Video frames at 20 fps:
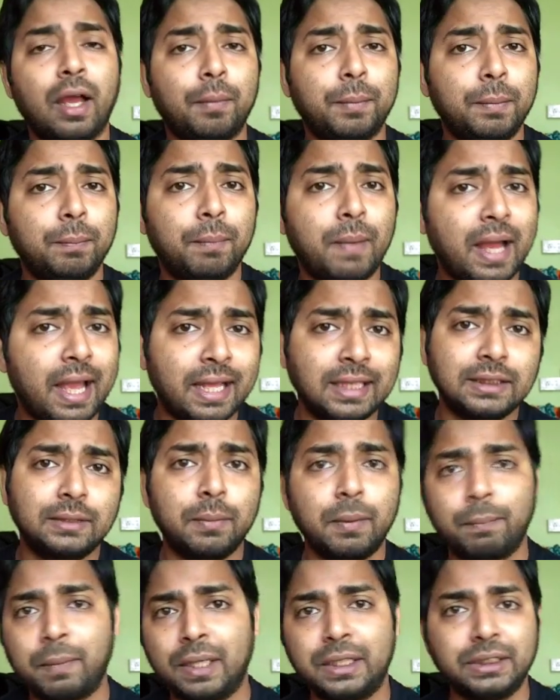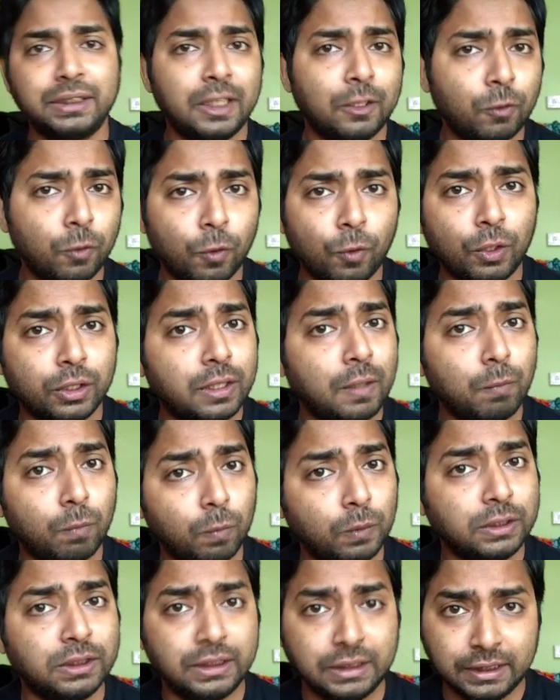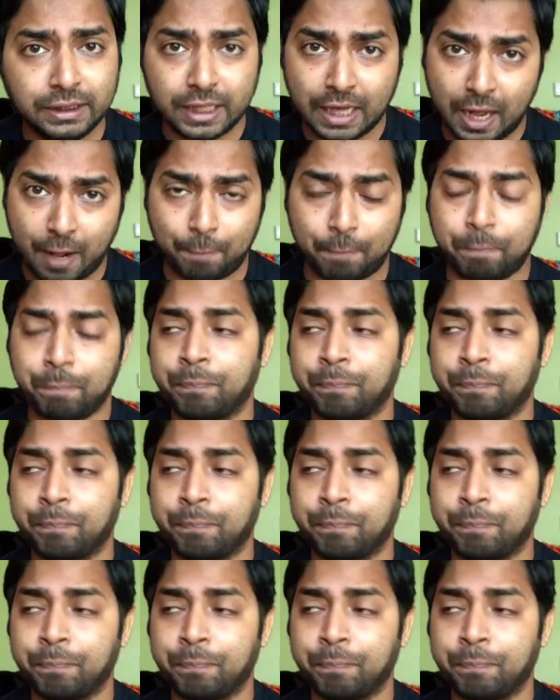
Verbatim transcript: আমি বায়াসড বা পার্সিয়াল কোনো কথা বলছি না